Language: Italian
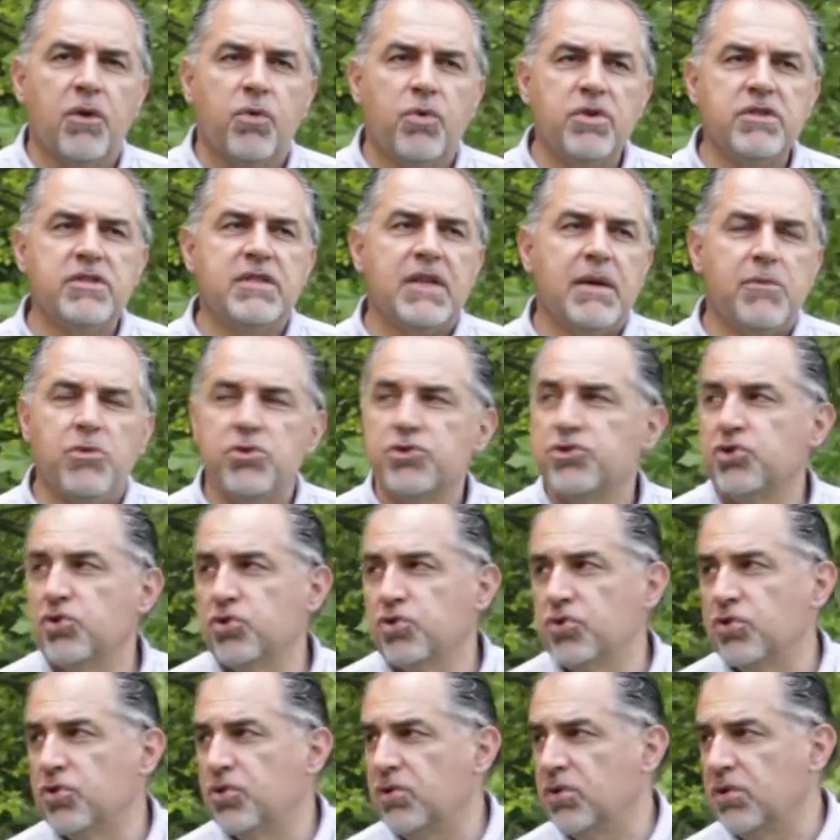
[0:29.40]
Qui siamo
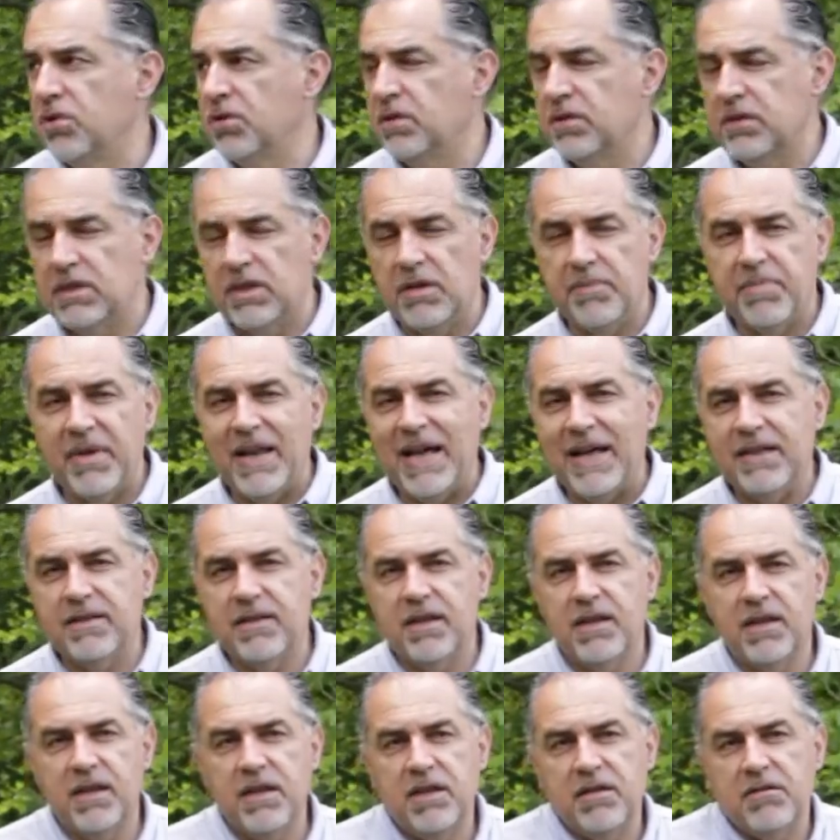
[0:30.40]
sotto i
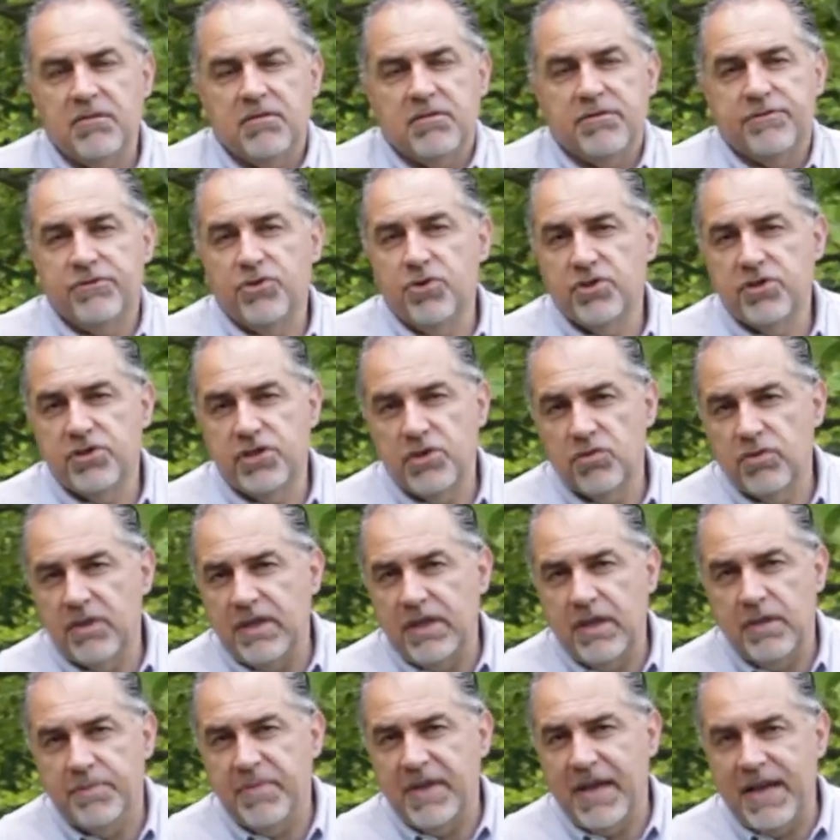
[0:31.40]
platani, forse una
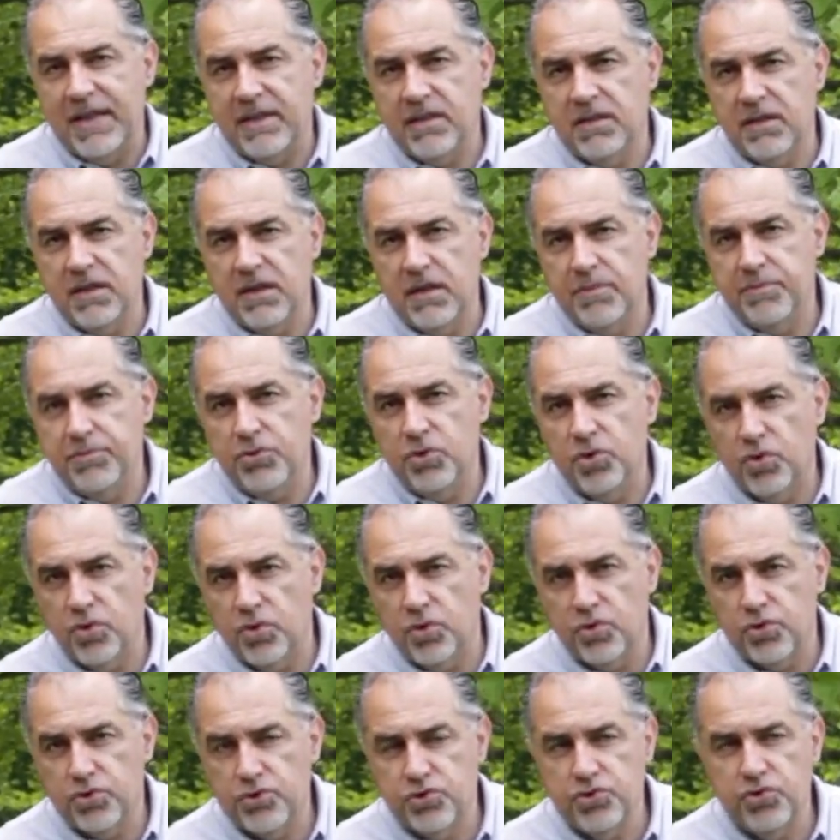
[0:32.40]
delle piante più
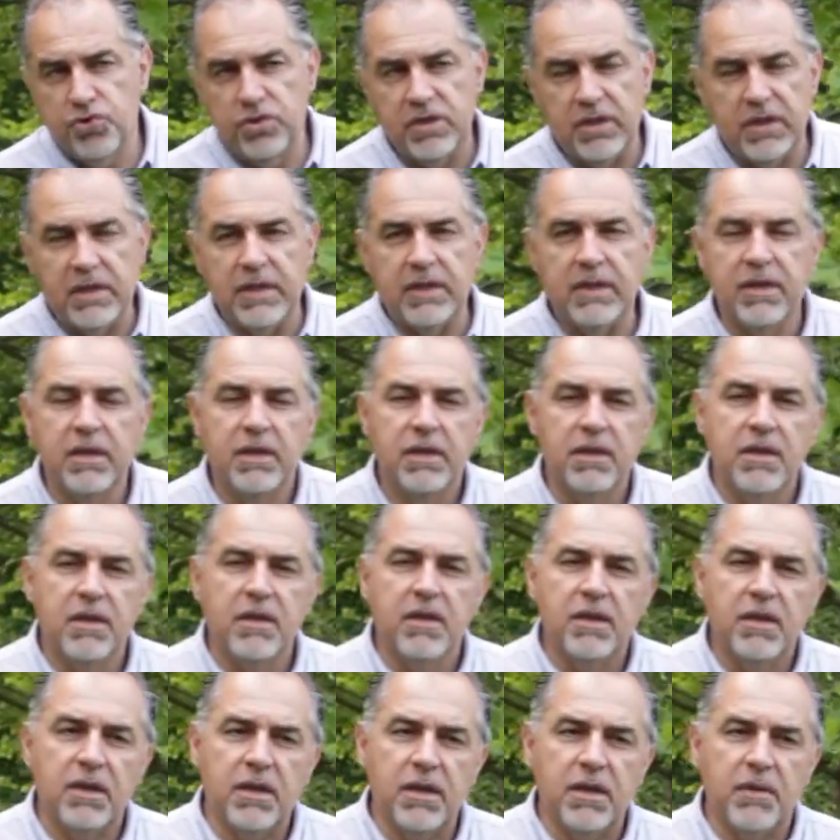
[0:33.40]
conosciute eh,
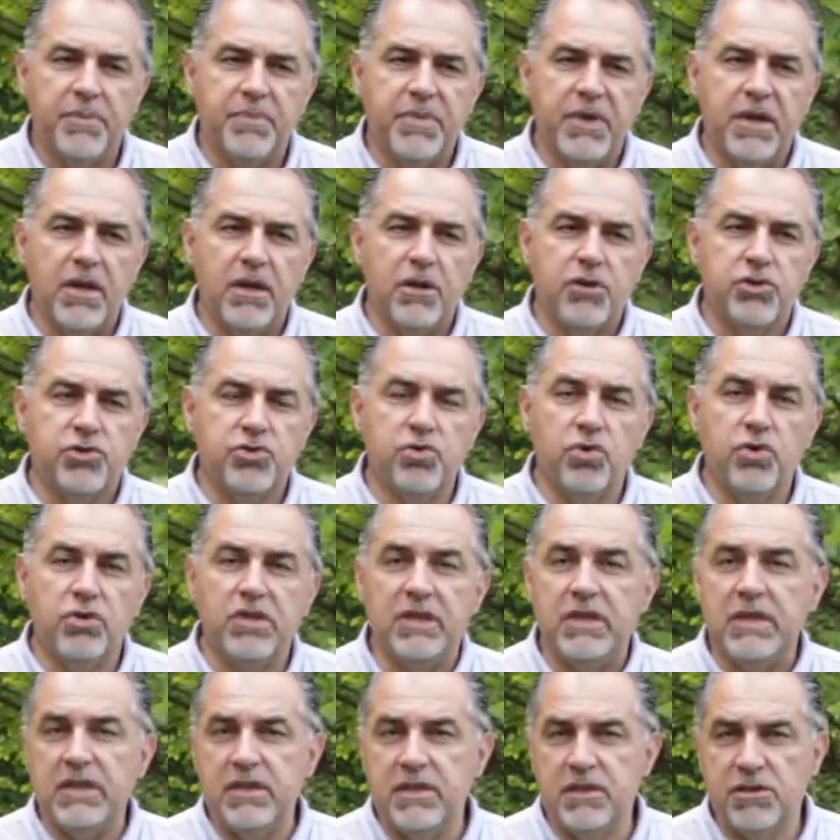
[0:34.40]
per il suo
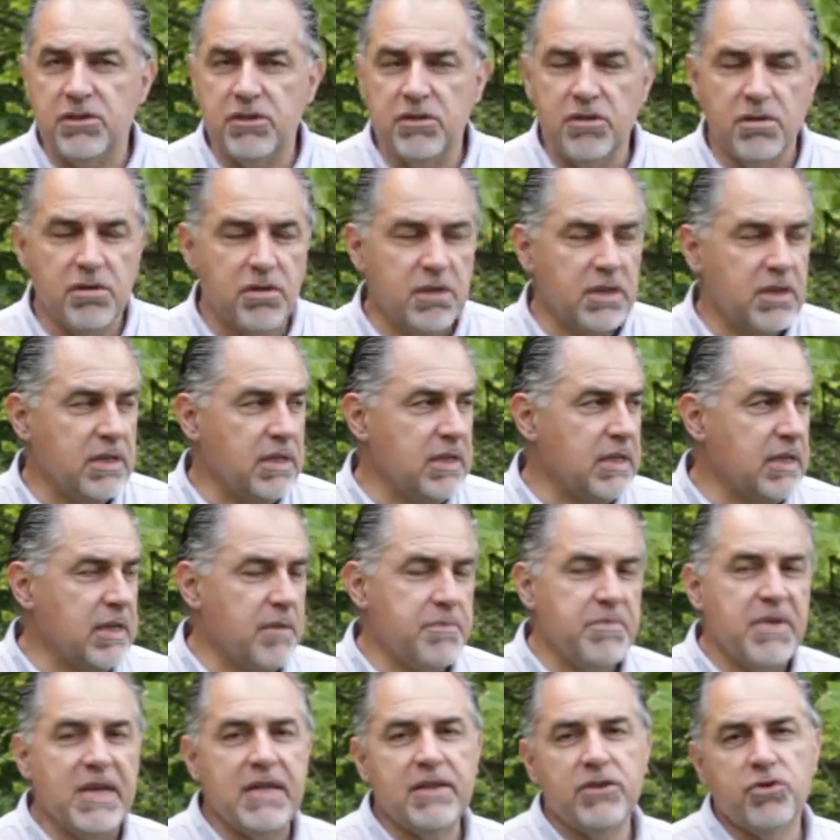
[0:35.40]
utilizzo in
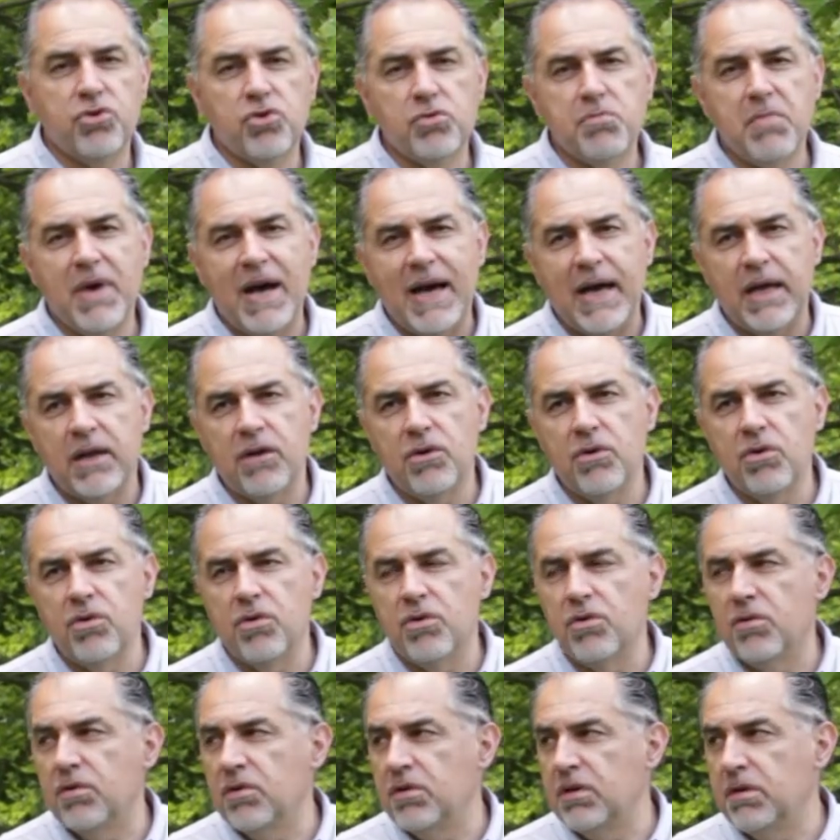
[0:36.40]
ambiente
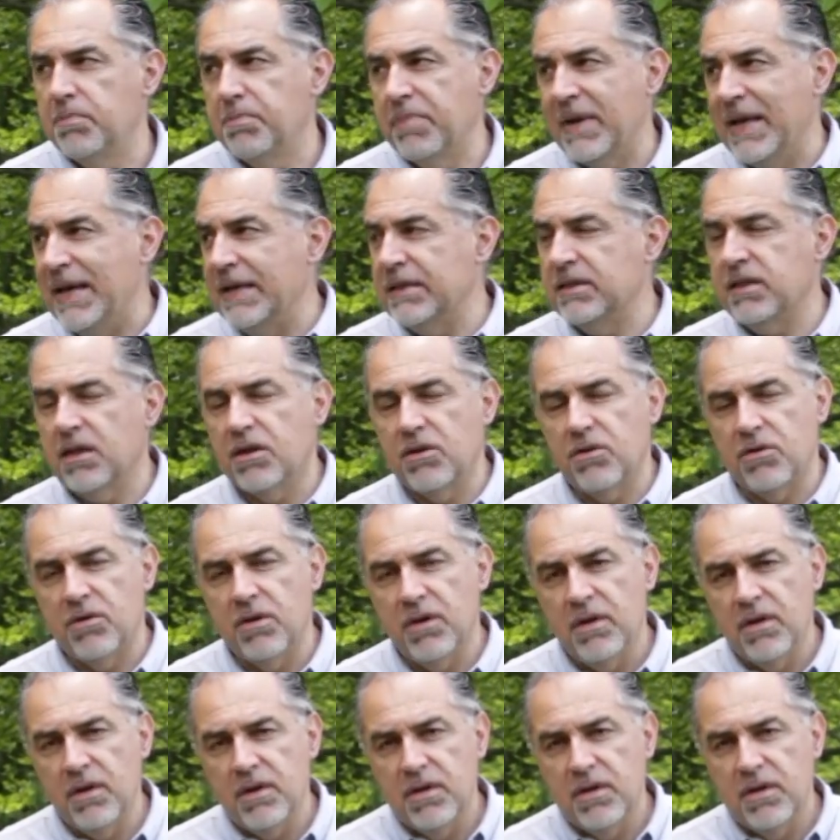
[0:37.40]
urbano, il platano,